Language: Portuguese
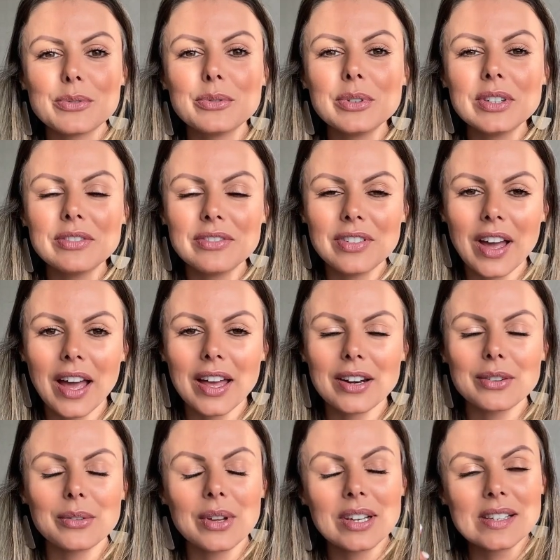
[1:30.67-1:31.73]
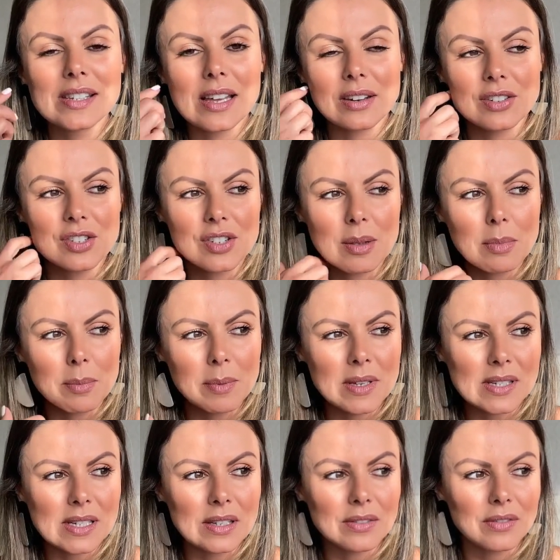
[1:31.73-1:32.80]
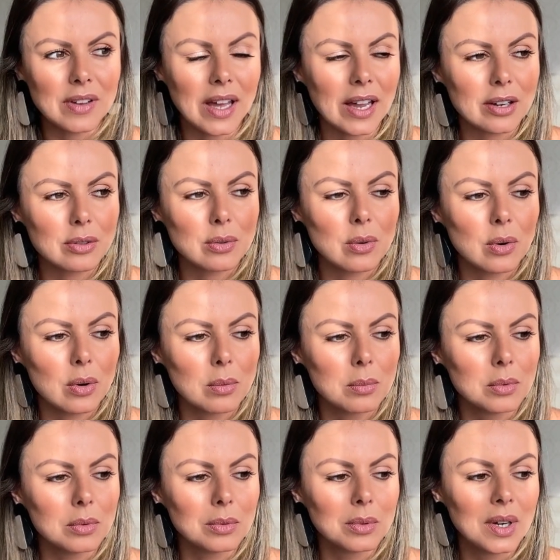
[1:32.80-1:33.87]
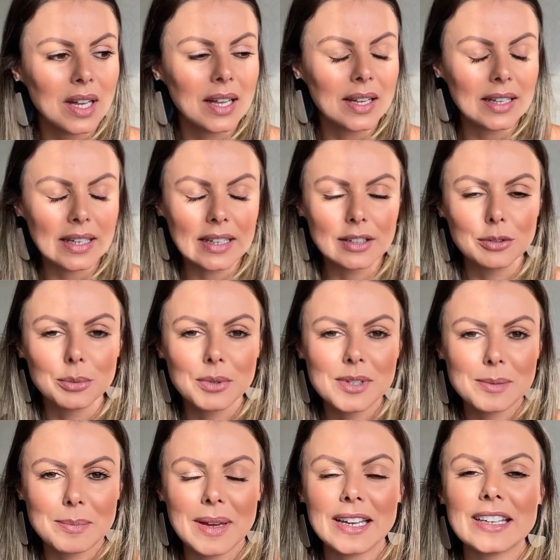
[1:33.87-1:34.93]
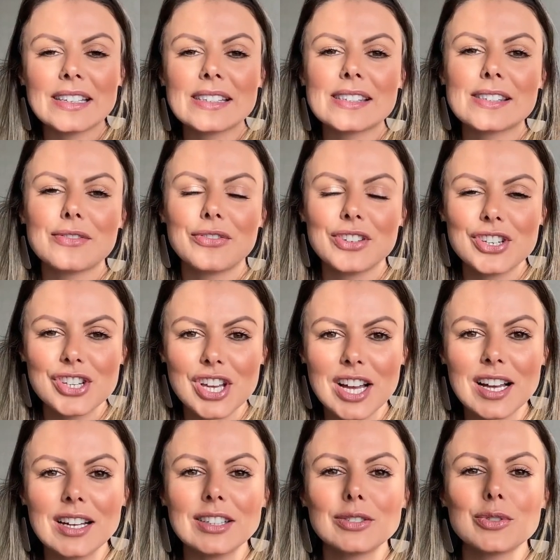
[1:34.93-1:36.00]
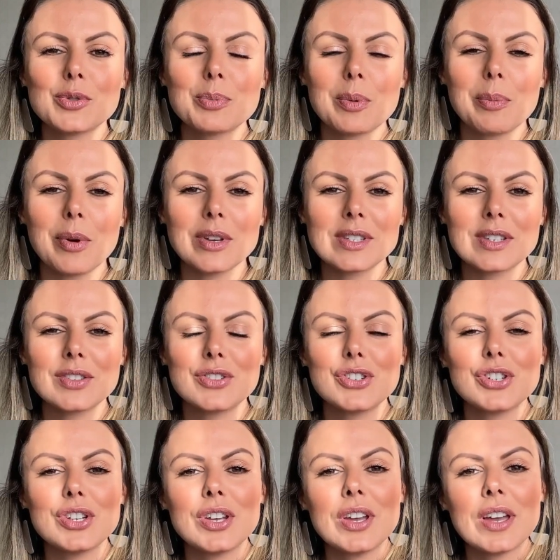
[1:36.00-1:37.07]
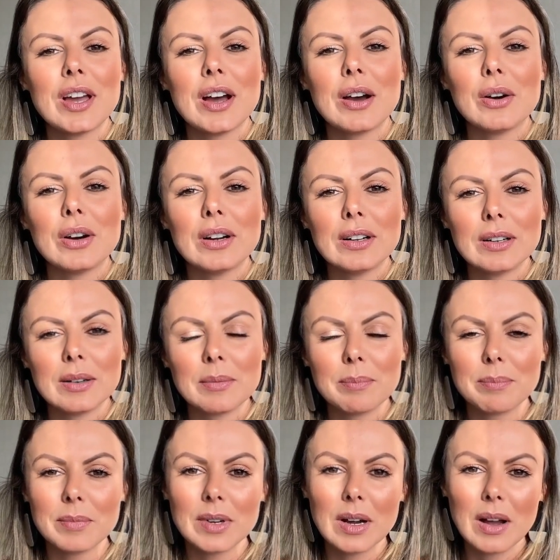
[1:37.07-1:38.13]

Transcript: o inverno, ele, a gente sempre pensa em inverno como é, looks mais fechados, propostas de uh,